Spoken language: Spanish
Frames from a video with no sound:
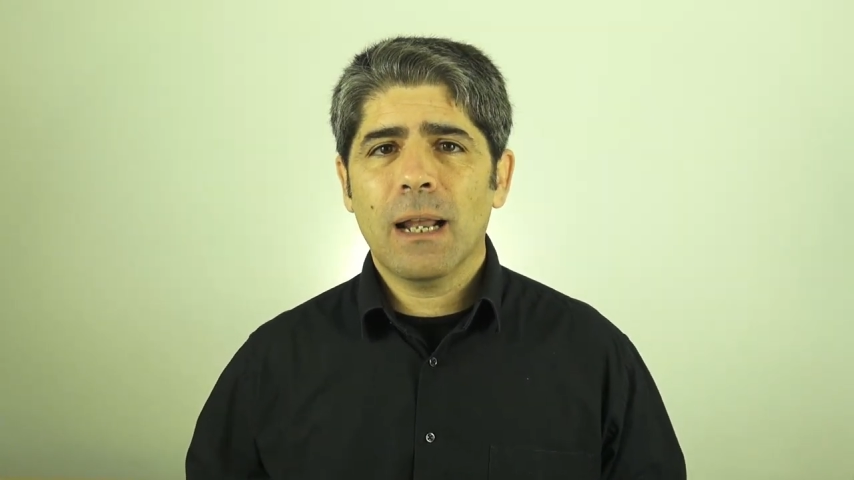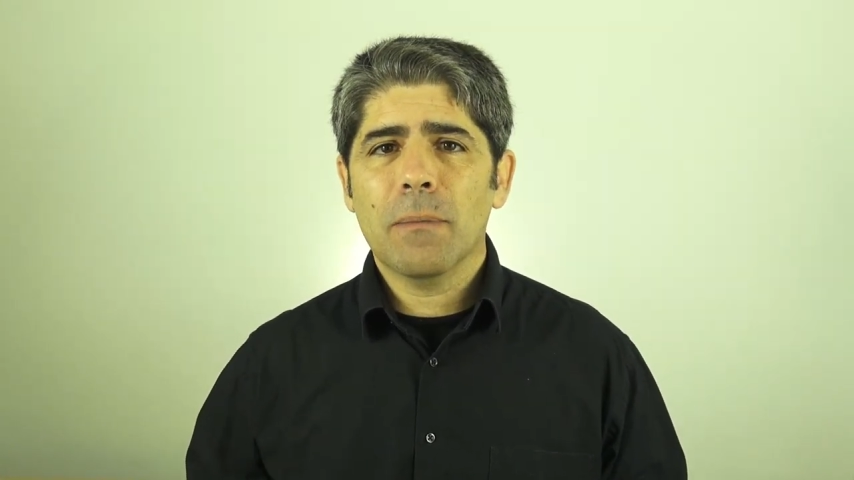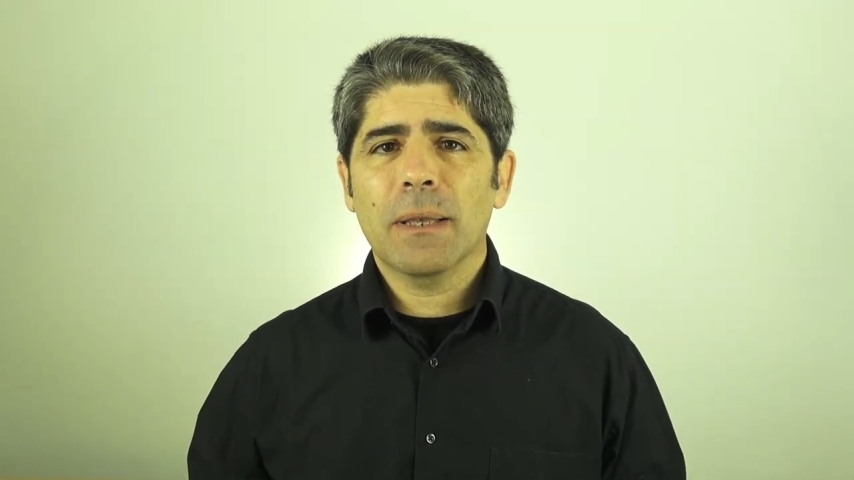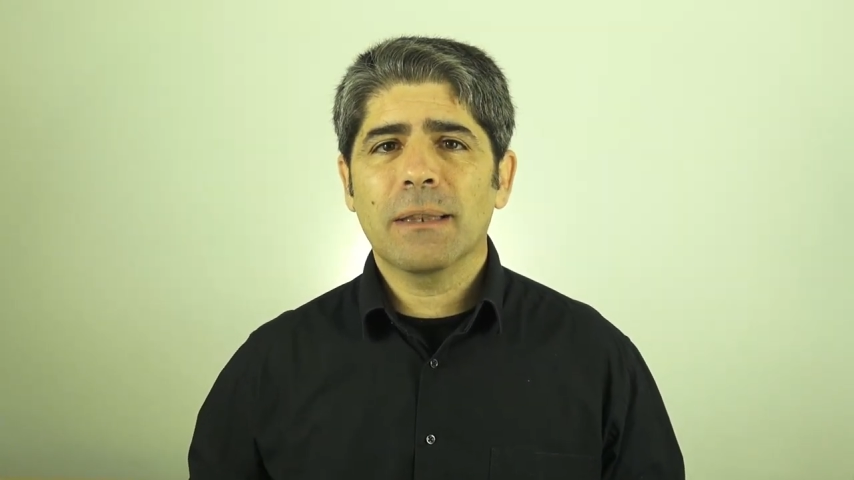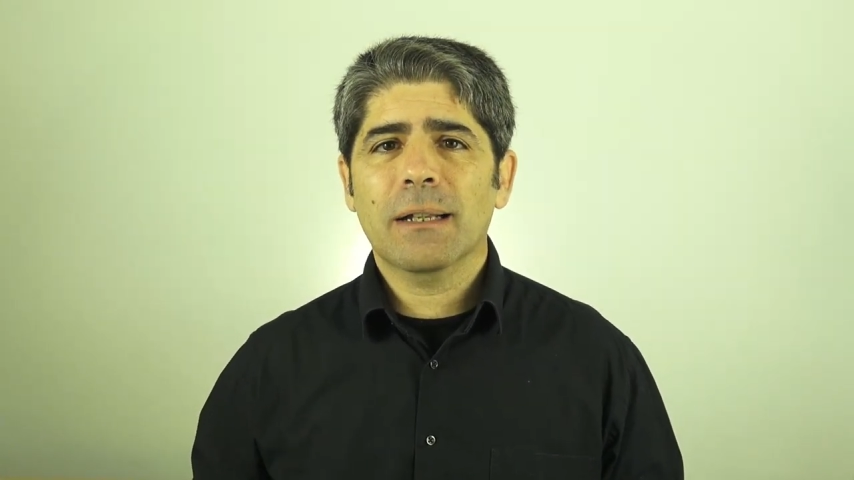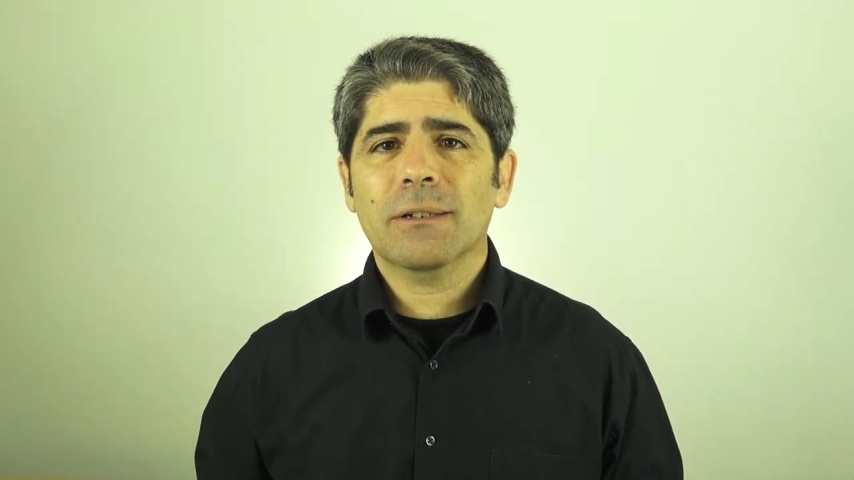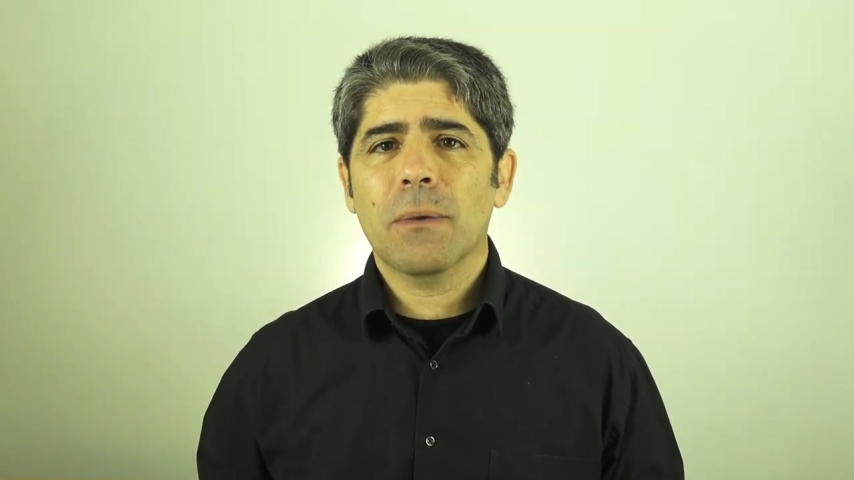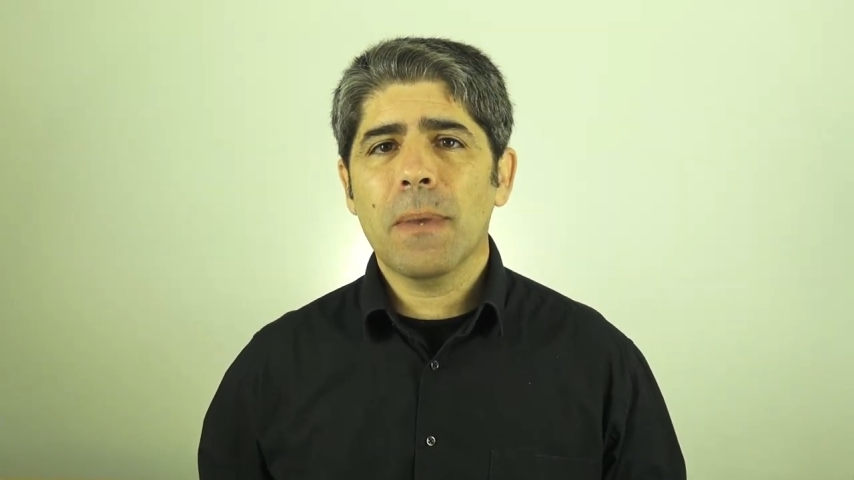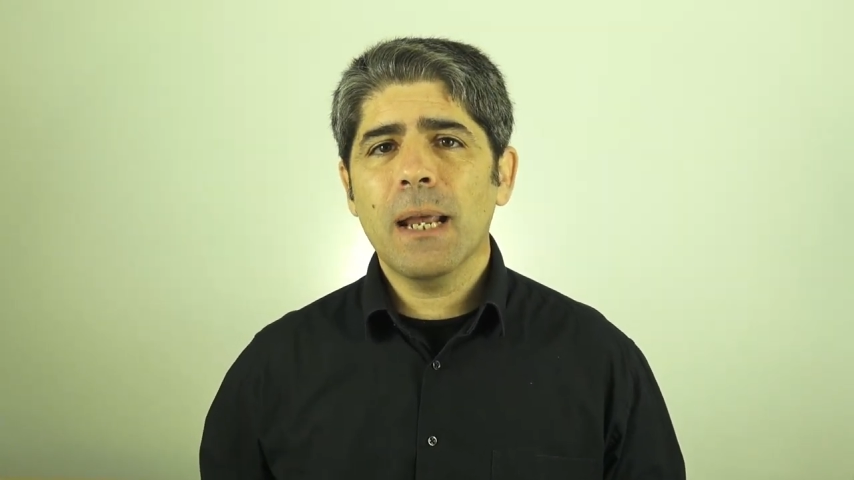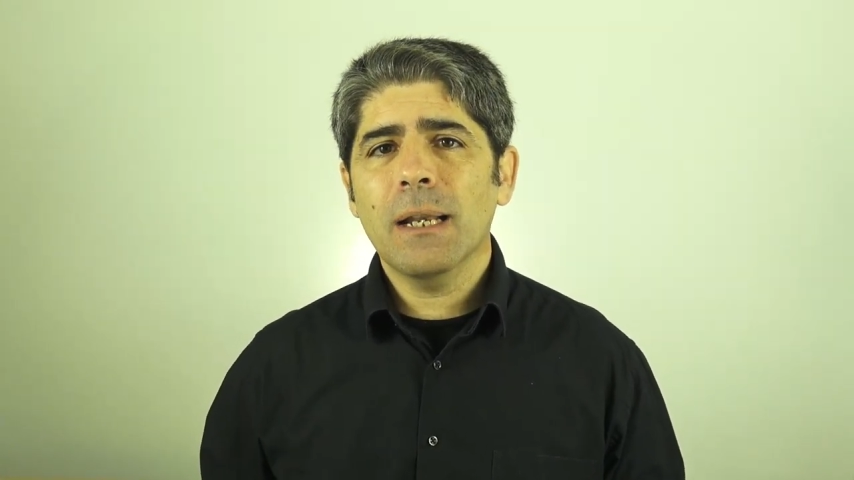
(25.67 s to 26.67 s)
alimentarse
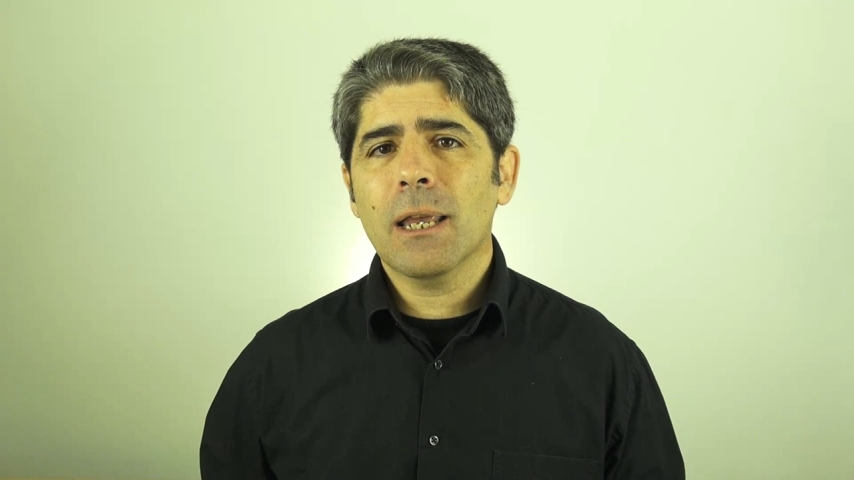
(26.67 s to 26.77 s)
bien